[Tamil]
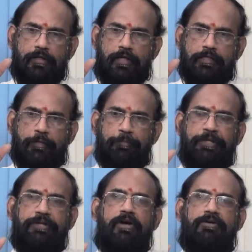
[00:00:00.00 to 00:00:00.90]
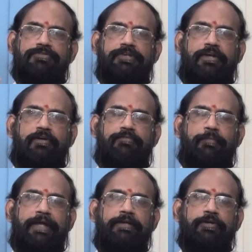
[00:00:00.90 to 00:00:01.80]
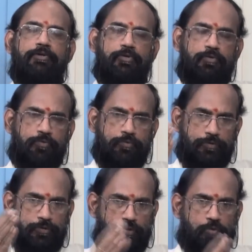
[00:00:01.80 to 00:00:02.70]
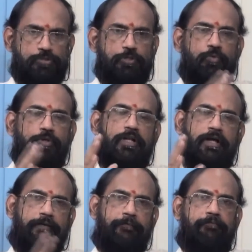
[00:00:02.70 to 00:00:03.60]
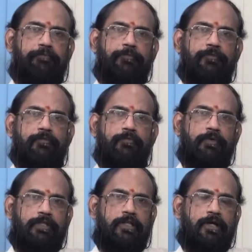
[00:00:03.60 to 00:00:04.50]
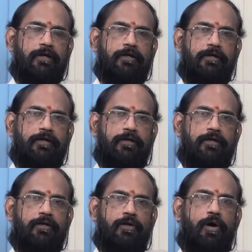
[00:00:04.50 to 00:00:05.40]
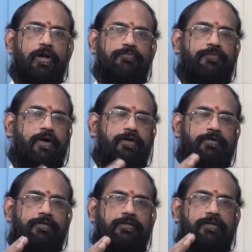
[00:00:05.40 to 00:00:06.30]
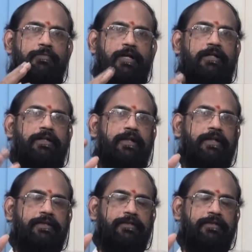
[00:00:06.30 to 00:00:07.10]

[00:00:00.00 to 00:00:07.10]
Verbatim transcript: அந்த பீட்டா ஸ்டேட் ஆஃப் மைண்டுக்கும் இன்னும் கொஞ்சம் உள்ள வந்தால் ஆல்ஃபா மனநிலை